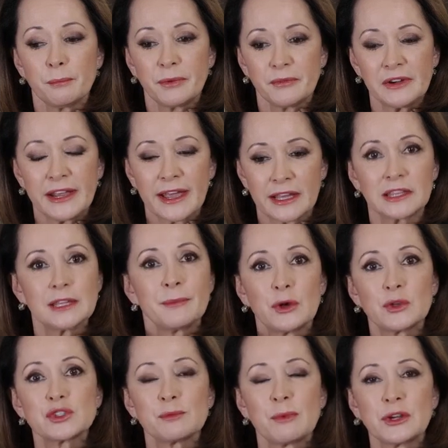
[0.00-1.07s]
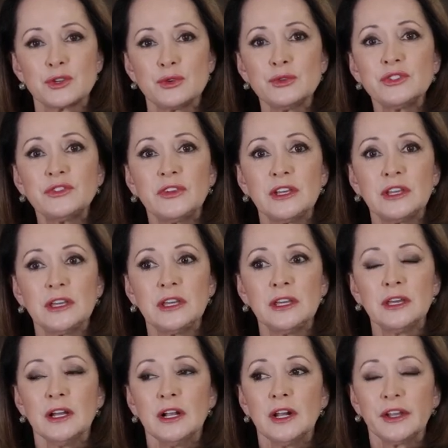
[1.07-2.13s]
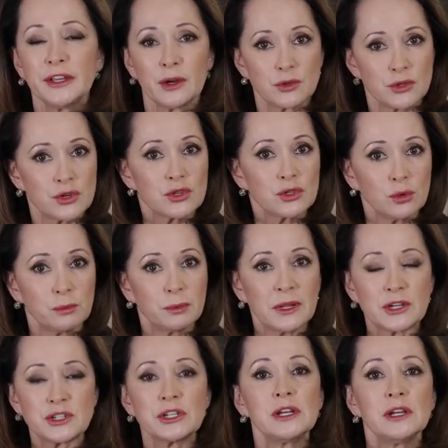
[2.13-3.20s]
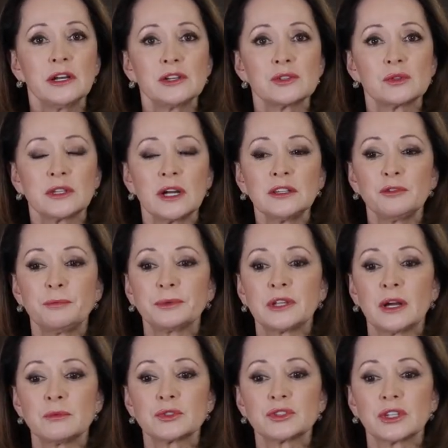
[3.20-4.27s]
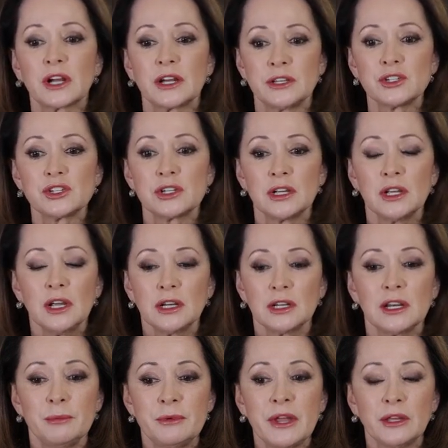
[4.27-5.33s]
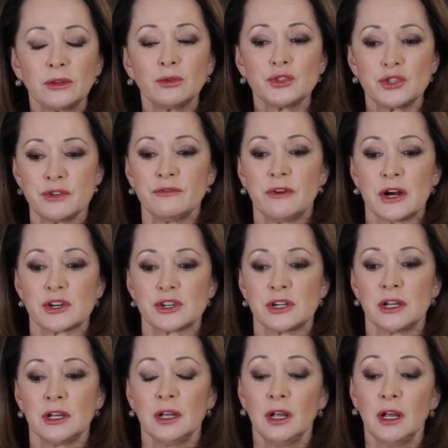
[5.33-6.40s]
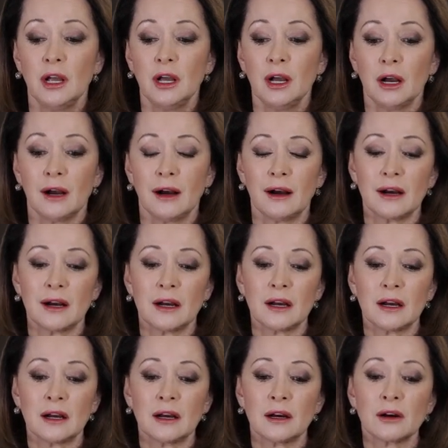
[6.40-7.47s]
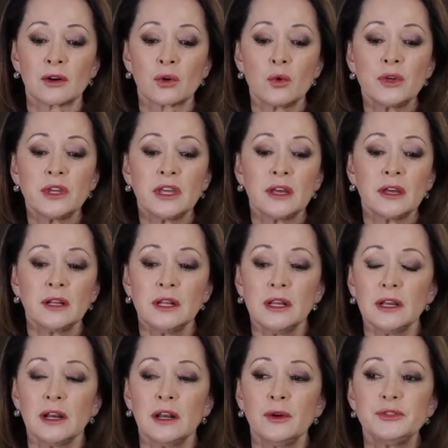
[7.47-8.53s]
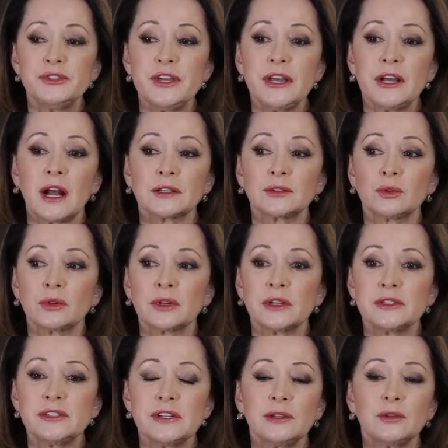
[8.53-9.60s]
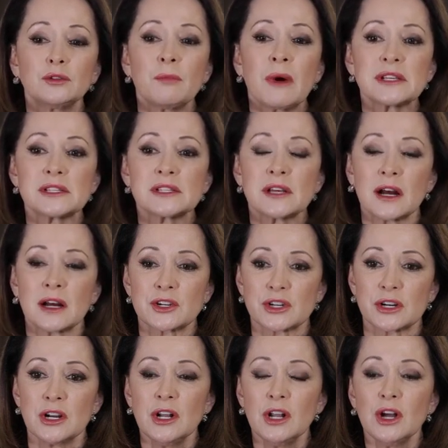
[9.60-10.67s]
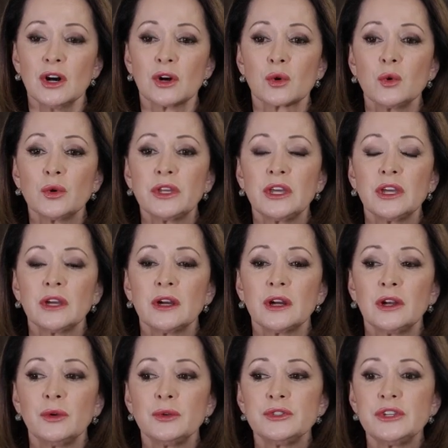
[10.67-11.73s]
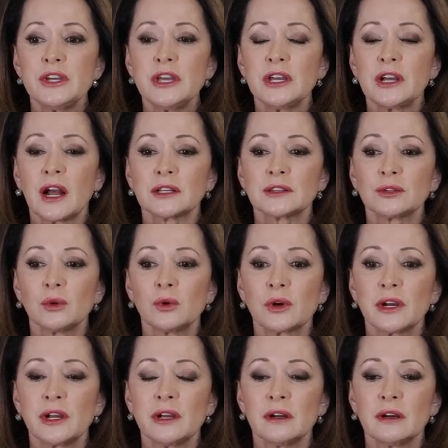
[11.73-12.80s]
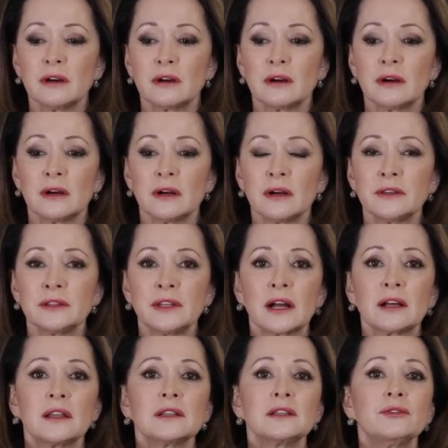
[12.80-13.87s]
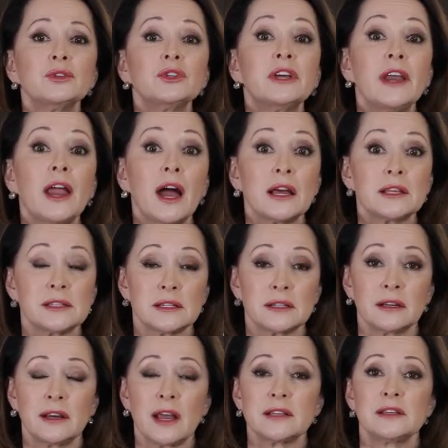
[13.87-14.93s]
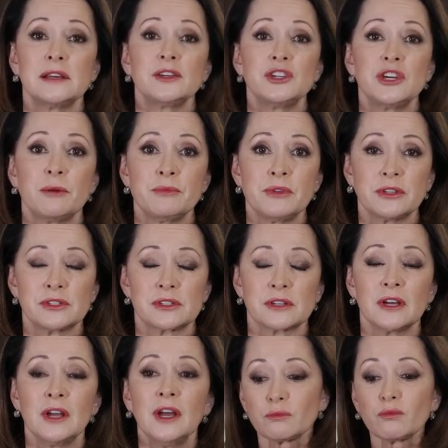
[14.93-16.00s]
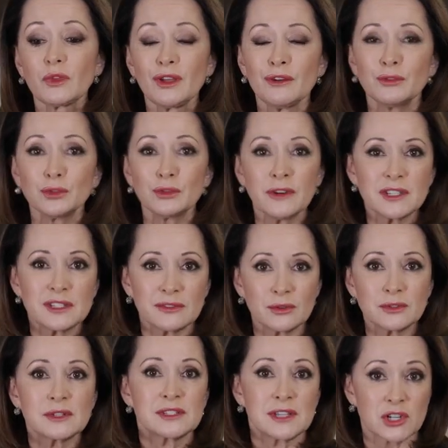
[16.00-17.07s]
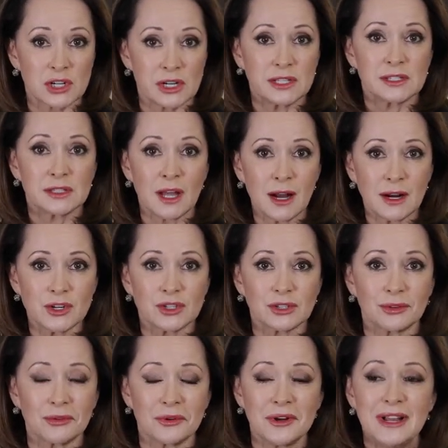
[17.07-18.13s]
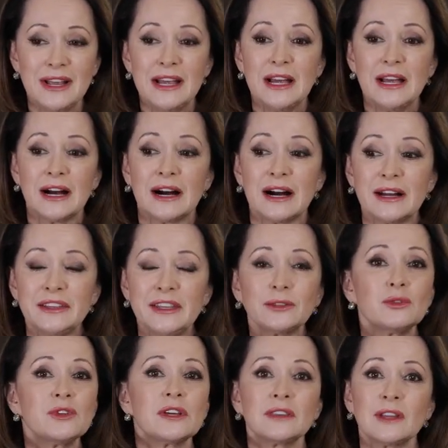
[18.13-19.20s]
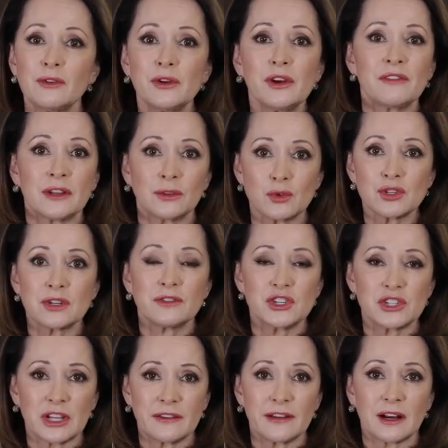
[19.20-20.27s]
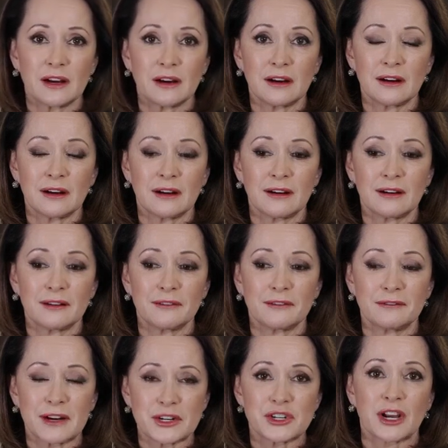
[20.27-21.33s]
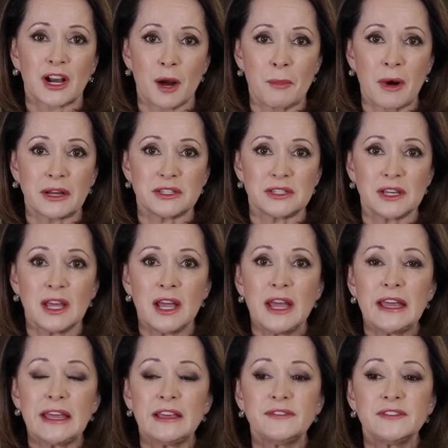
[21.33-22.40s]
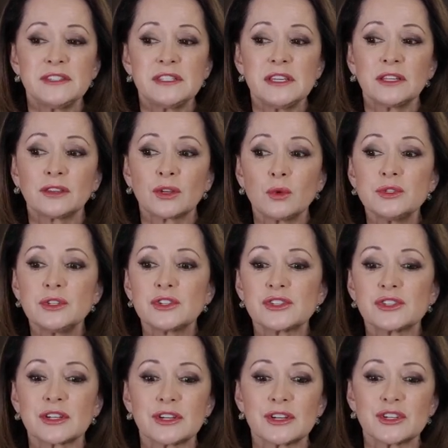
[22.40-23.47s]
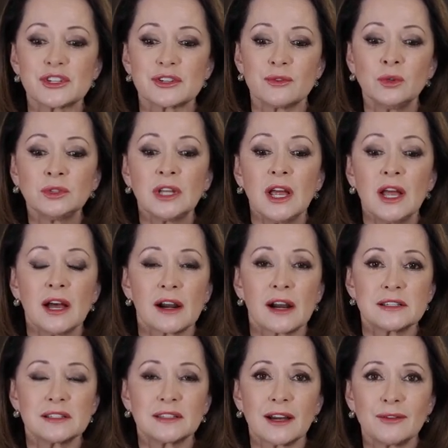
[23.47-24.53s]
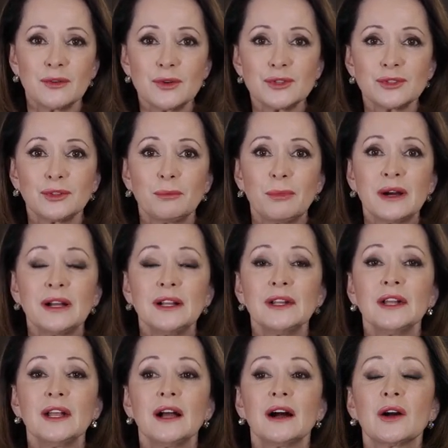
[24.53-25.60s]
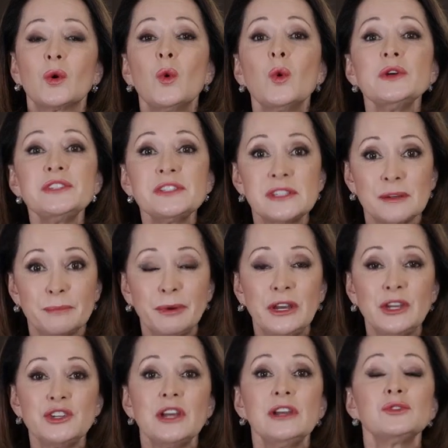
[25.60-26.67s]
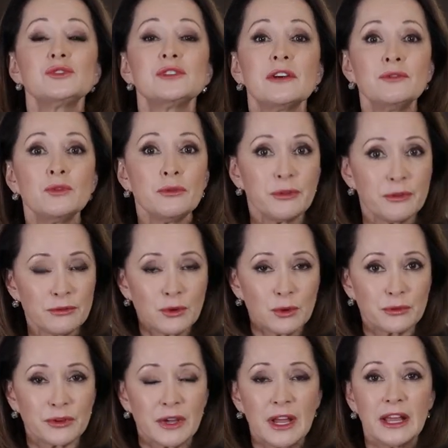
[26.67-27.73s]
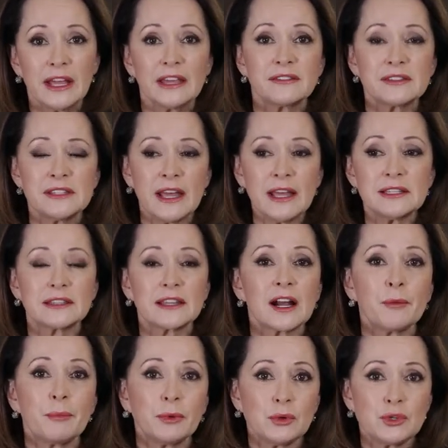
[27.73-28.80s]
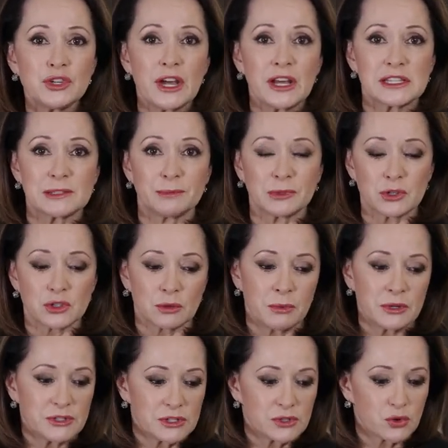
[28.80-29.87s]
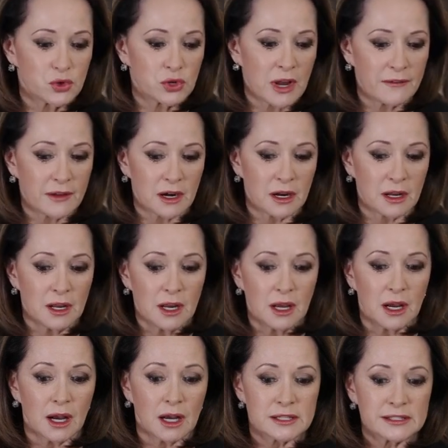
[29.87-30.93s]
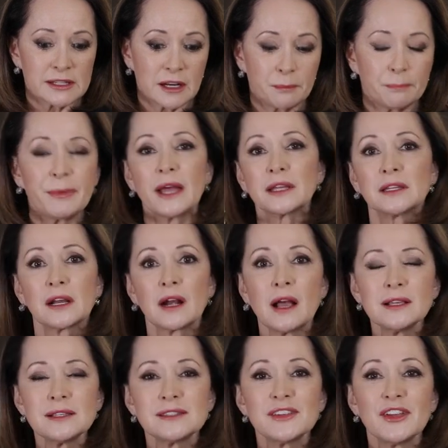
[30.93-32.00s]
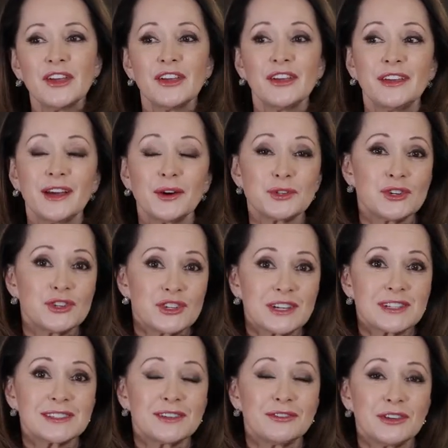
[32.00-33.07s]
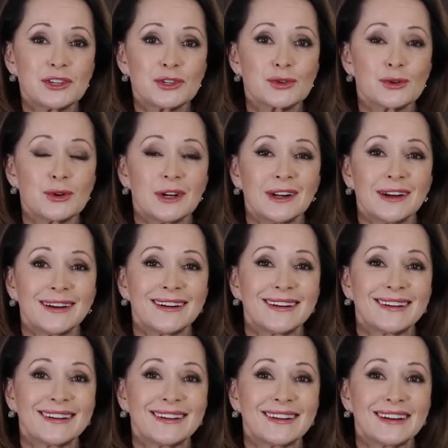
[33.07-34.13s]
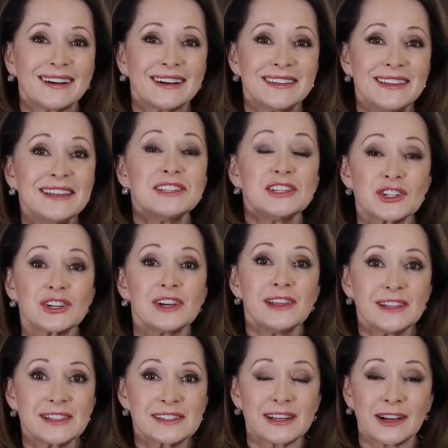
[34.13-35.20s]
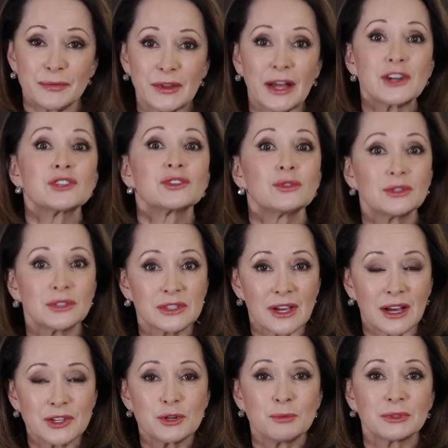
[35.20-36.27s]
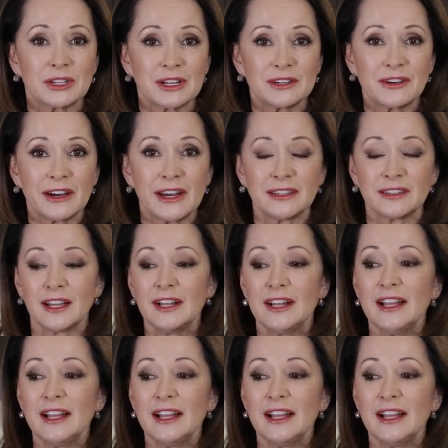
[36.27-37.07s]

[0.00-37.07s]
повлияет на мое самочувствие. И я очень жду положительных результатов, потому что, конечно, для меня это очень важно. А, руки людей, которые делают массажи, руки людей, которые а, накладывают грязи, грязи лечебницы. Вот у вас звезды сошлись так, что а, нету ни одного равнодушного человека а, в вашей команде. И все трудятся и живут ради того, чтобы гости приезжали сюда вновь и вновь. И вы знаете, так и получается, потому что мы здесь уже, наверное, а, с сыном пятый раз, и я очень часто вижу одни и те же лица. А что это, о чем это говорит?